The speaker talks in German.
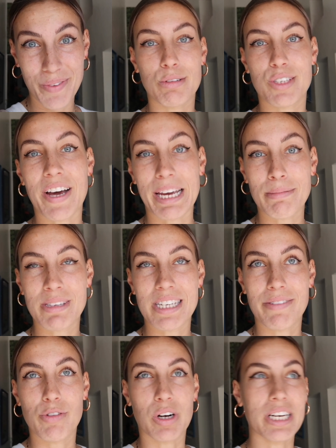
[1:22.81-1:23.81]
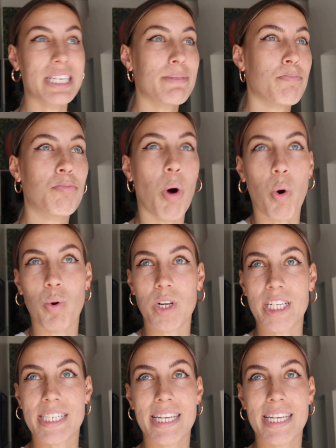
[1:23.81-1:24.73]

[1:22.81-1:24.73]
Und zwar gibt es da wirklich Bowls,